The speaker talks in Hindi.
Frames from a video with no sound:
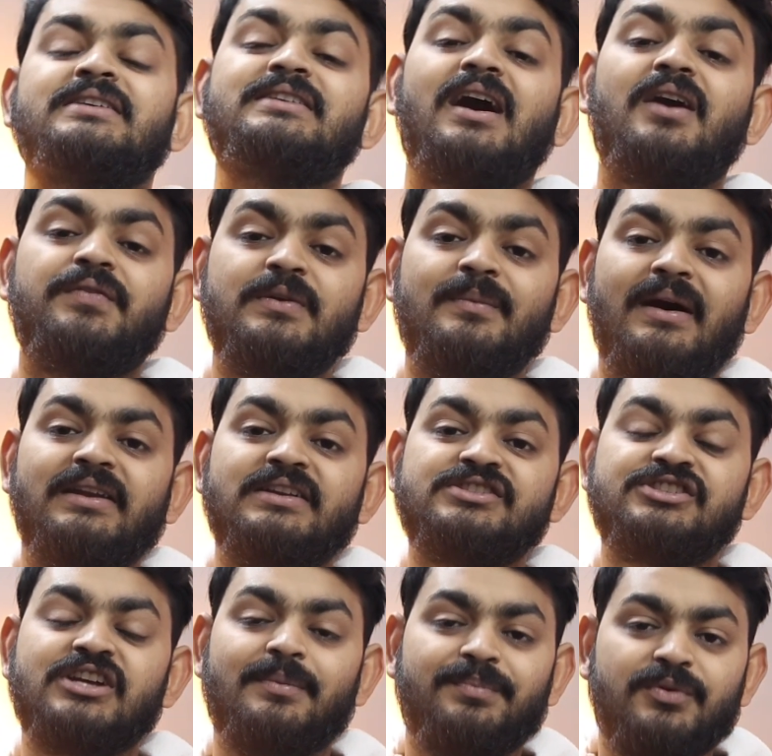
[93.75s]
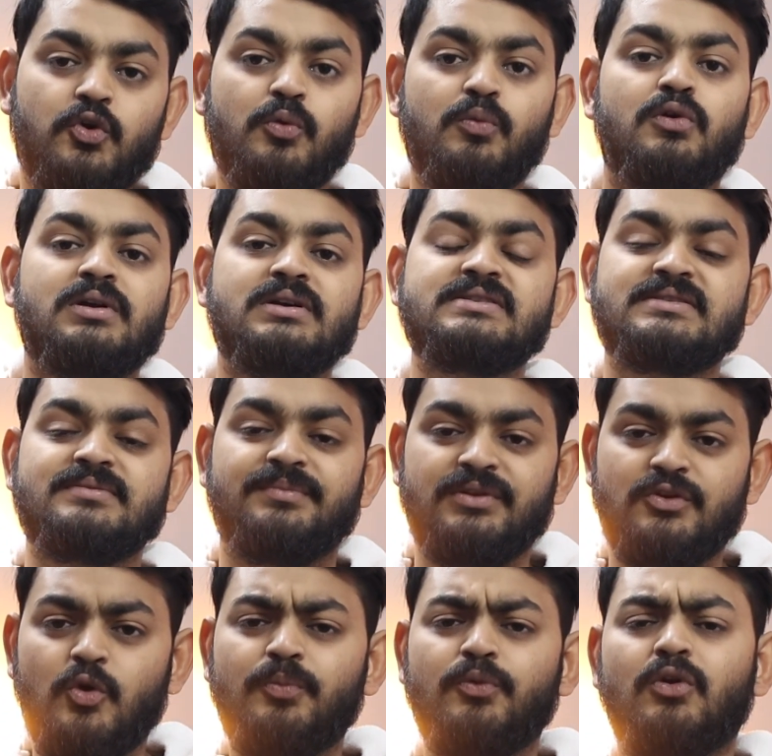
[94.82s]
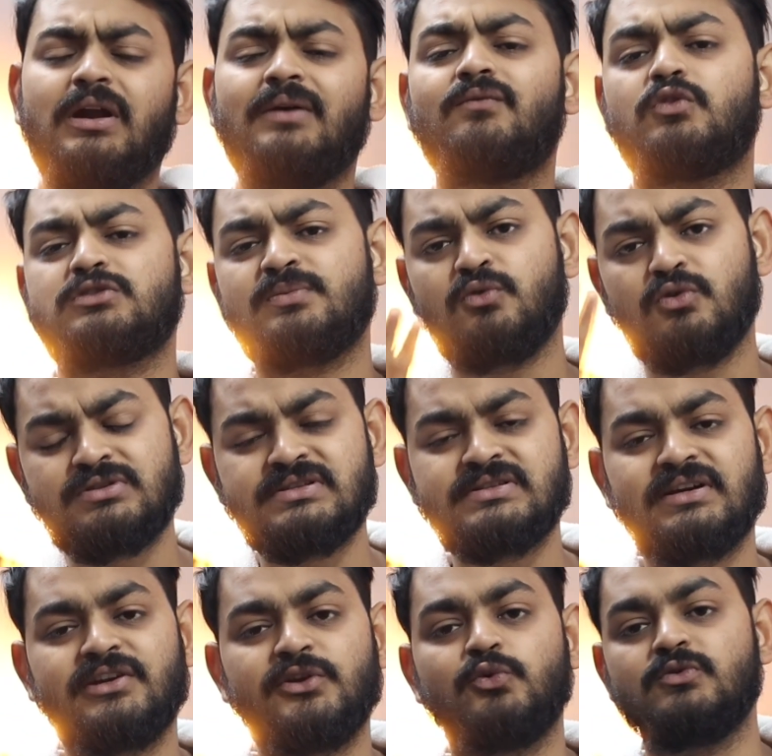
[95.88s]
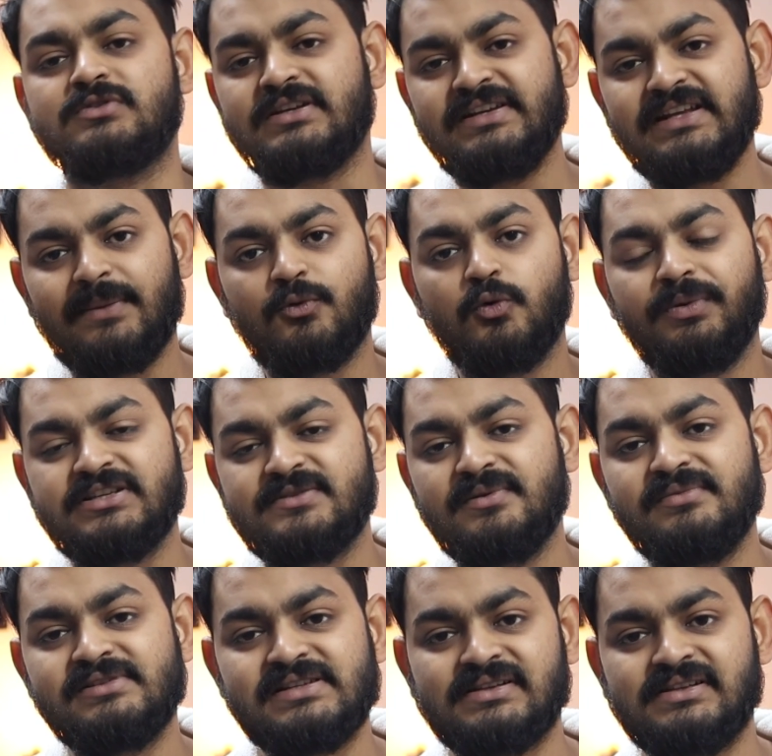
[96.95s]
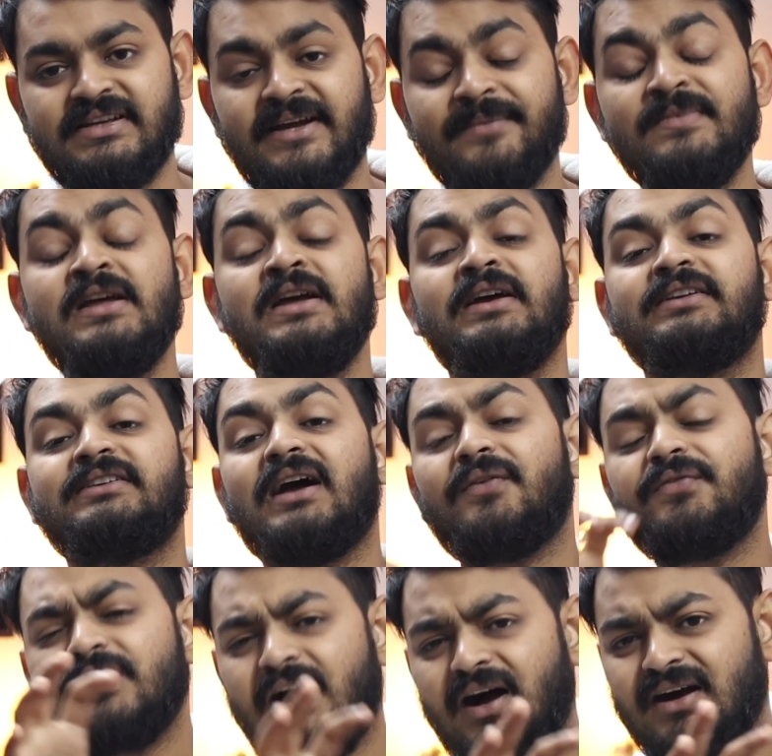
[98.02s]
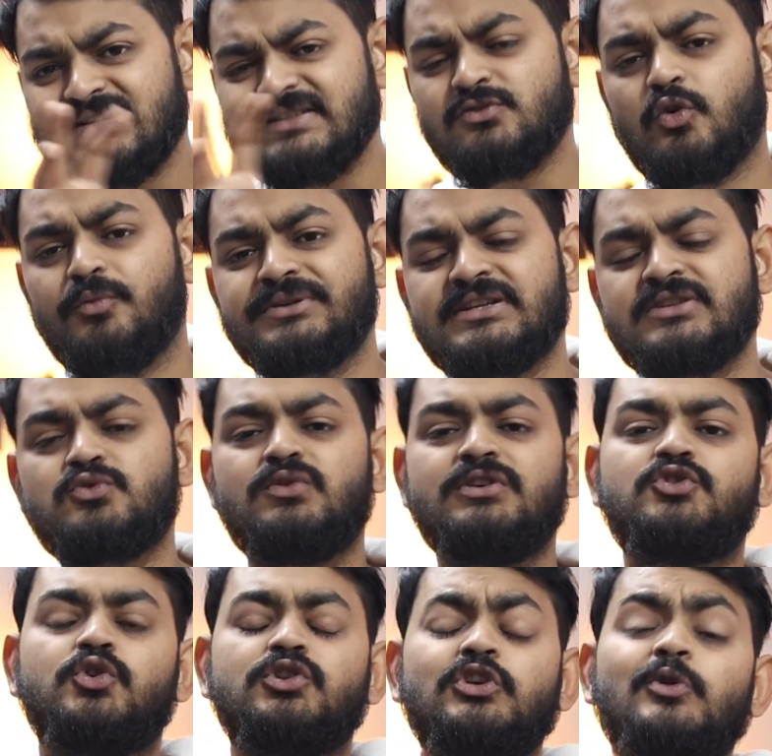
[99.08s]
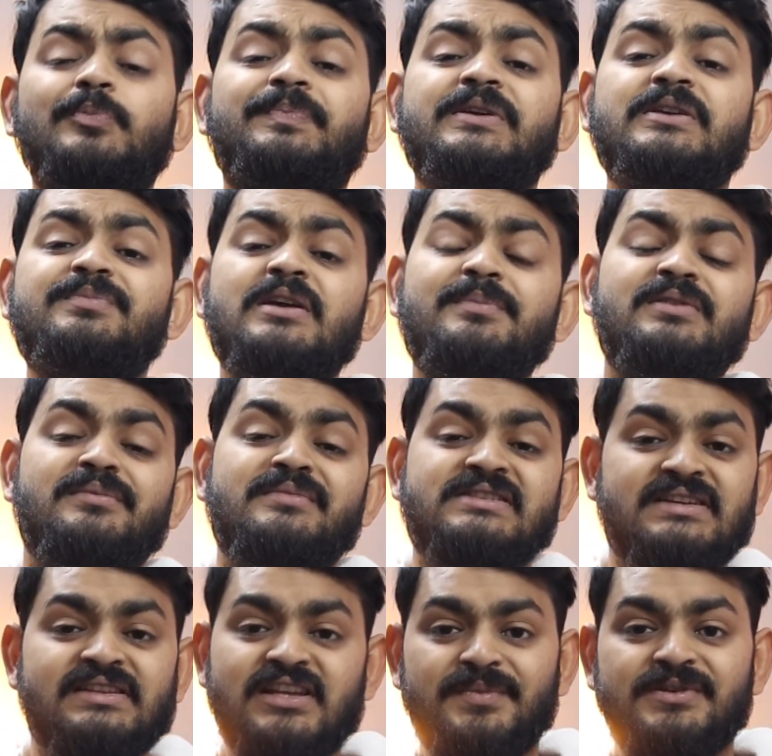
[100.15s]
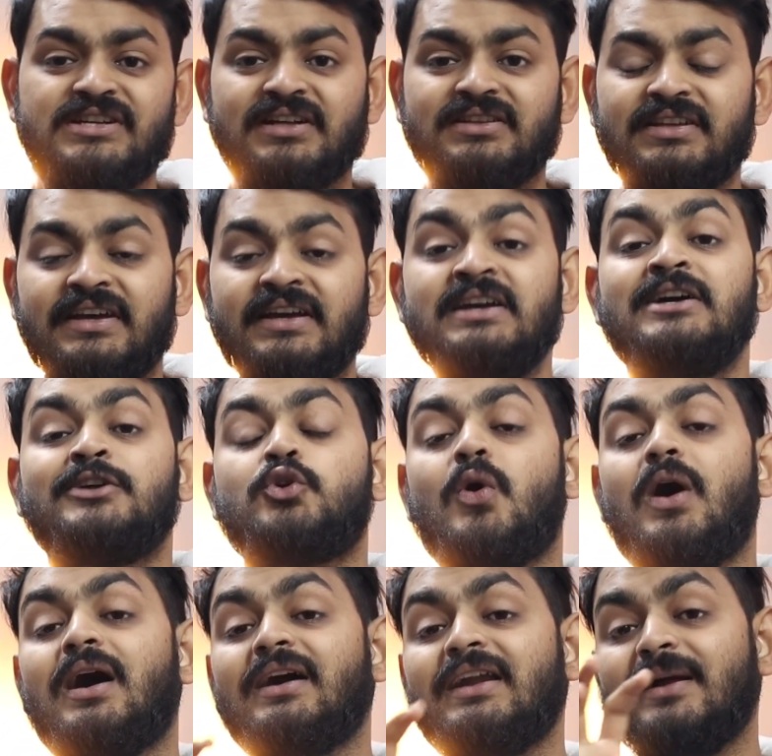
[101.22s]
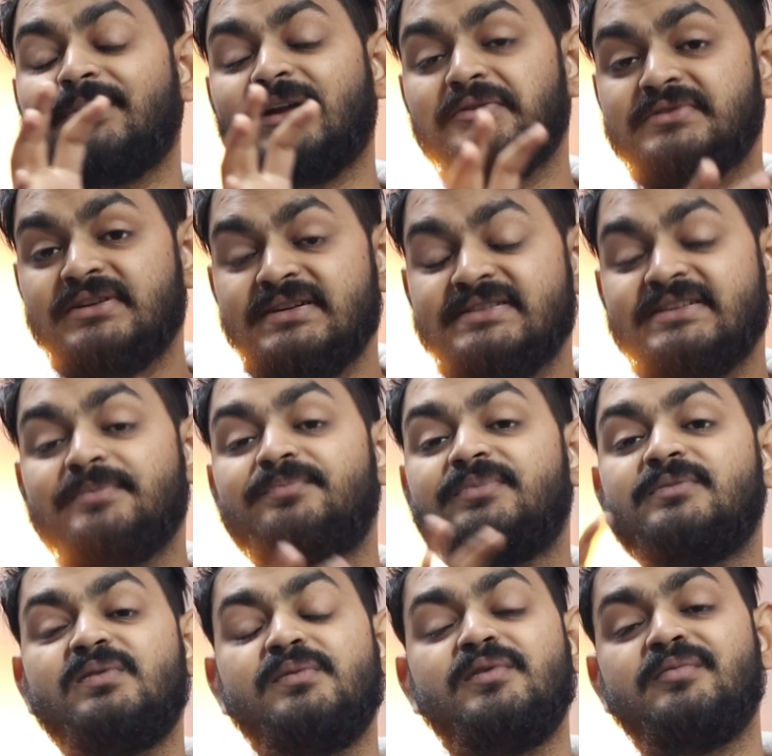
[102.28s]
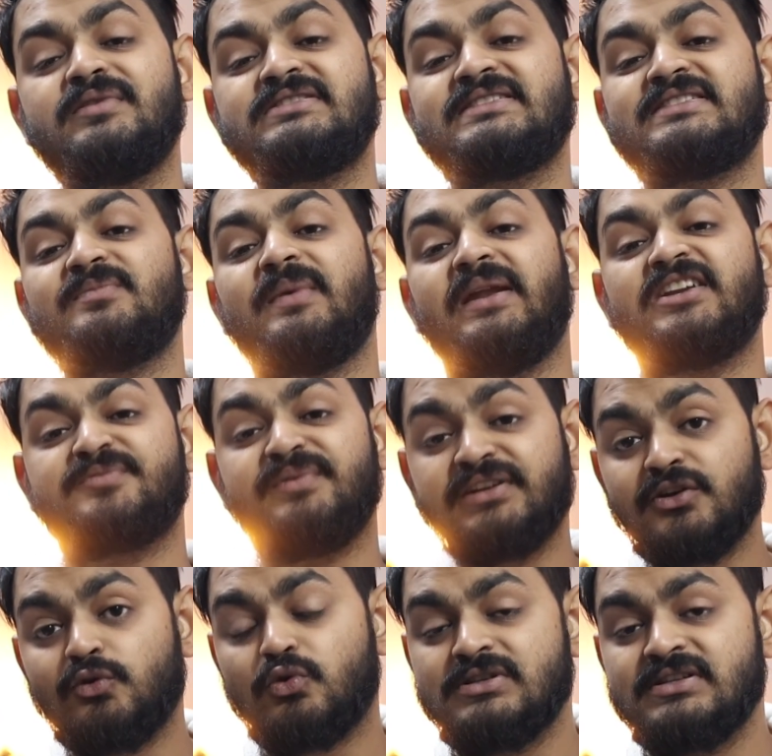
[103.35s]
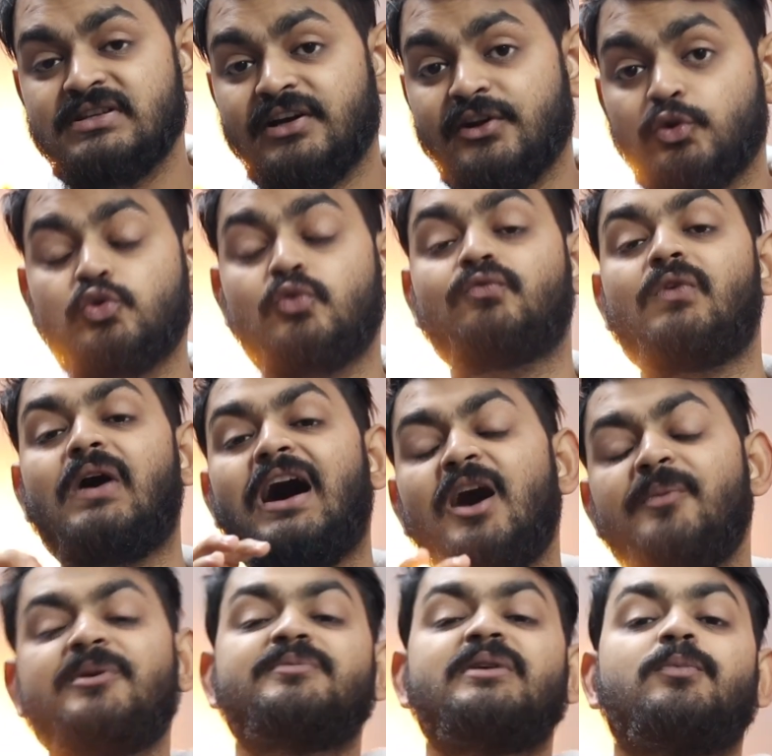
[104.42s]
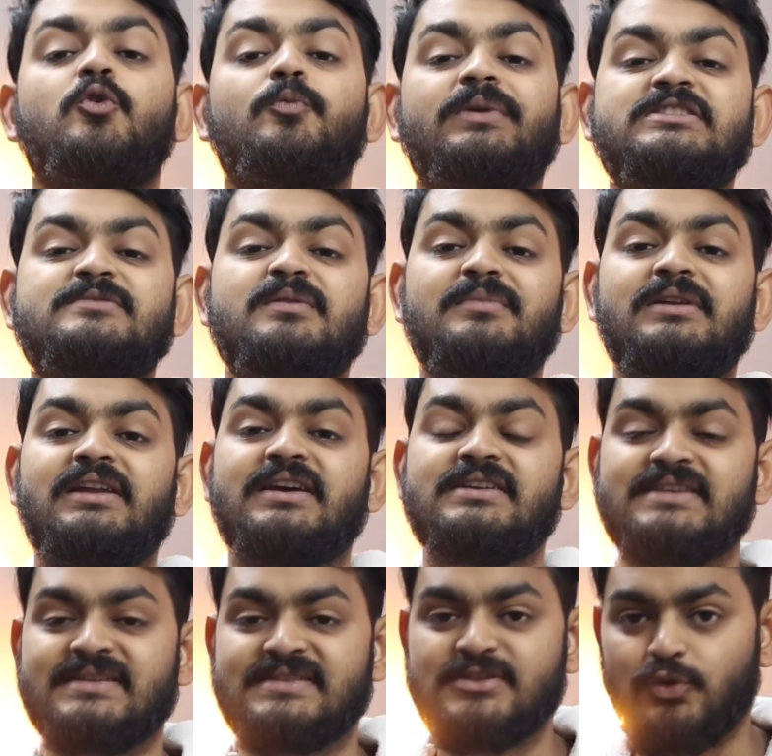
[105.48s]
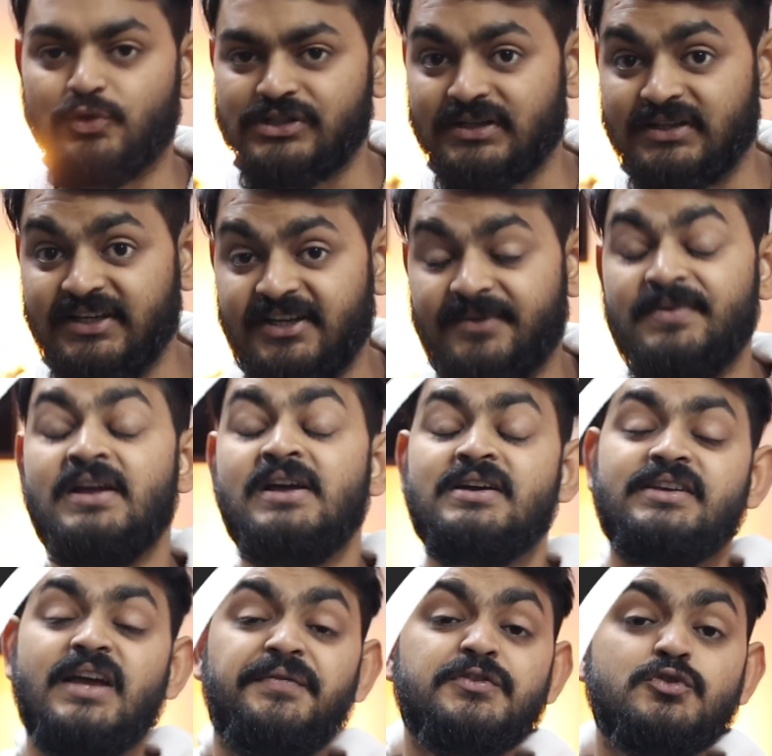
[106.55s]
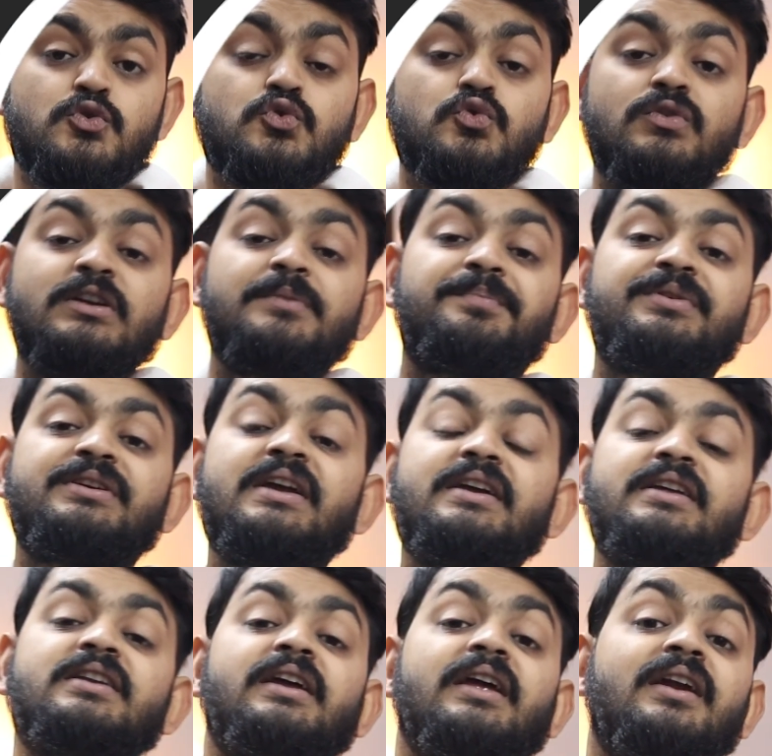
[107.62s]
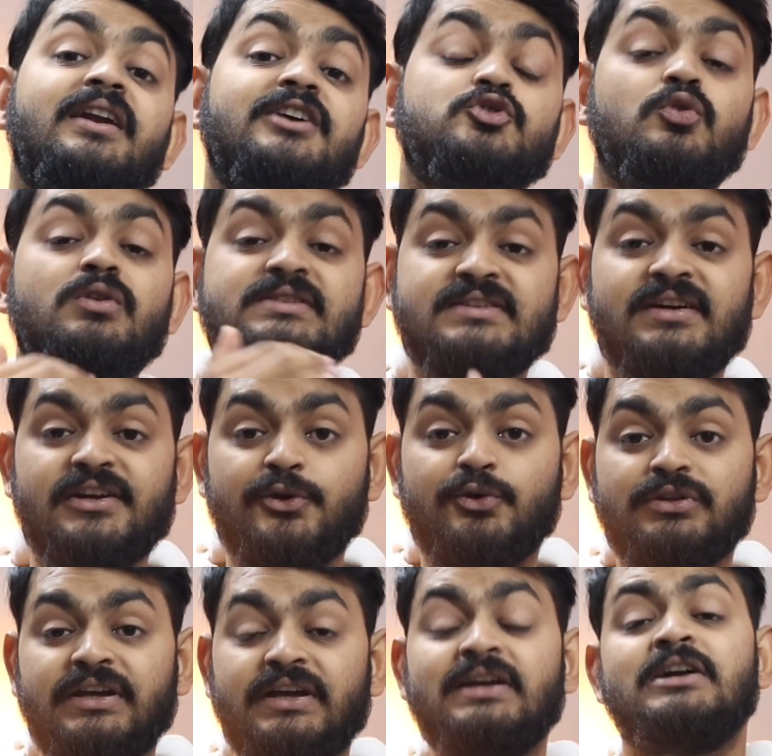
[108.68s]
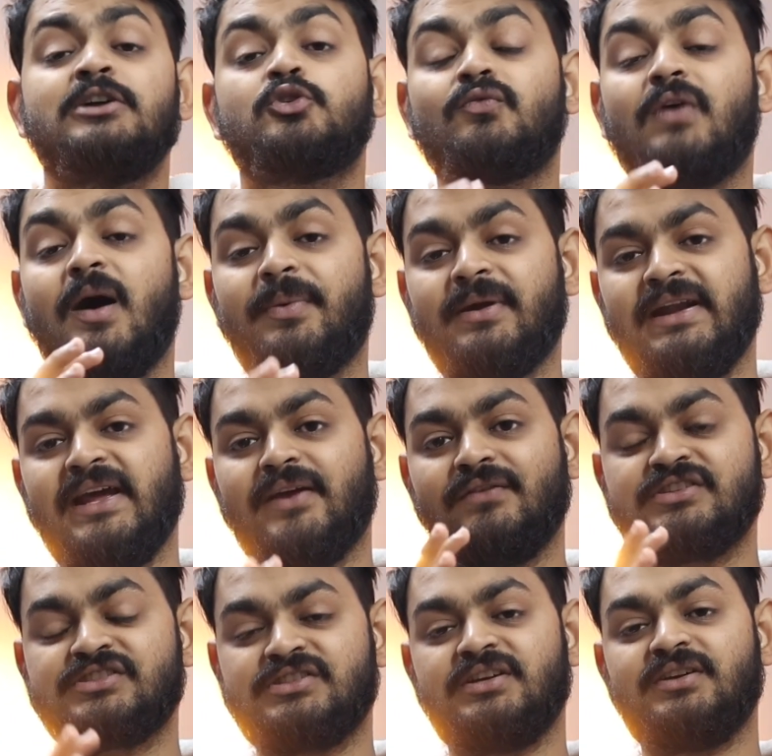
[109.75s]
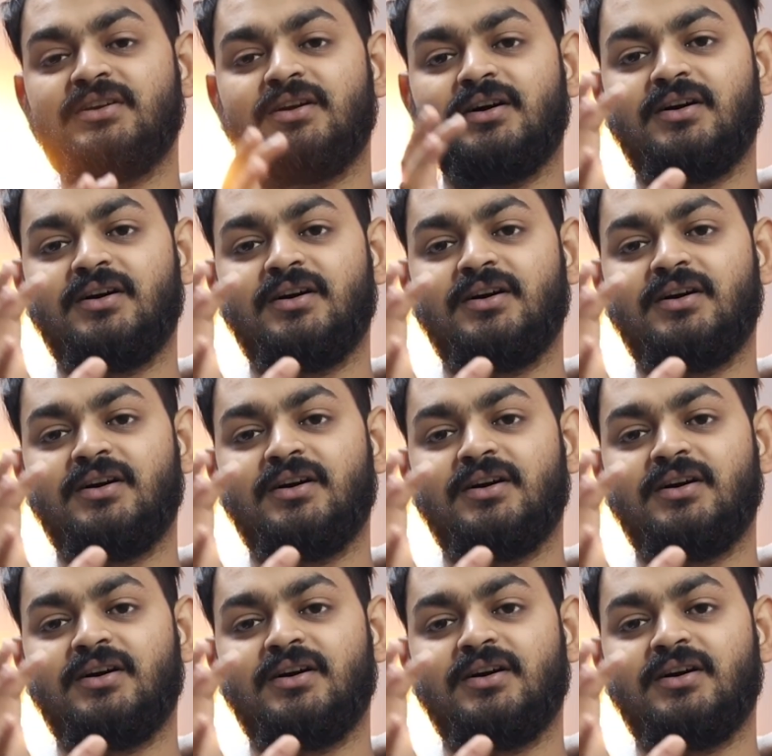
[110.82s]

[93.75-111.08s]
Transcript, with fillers: या फिर मान लीजिए आप बीकॉम ऑनर्स बीकॉम प्रोग्राम वो सब कोर्सेज कर रहे हो उसके लिए आपको प्लेसमेंट मिल सकती है या फिर आर्ट्स एंड कॉमर्स के स्टूडेंट जो होते हैं वो बी बी के अंदर भी जाते हैं तो अगर आप डेल सिटी से बी बी में जैसे मैनेजमेंट के कोर्सेज कर रहे हो तो वहां पर भी आपको प्लेसमेंट मिलने के चांसेस हो जाते हैं या फिर जो स्टूडेंट बी इन इंग्लिश ऑनर्स कर रहे होते हैं तो वहां पर लैंग्वेज के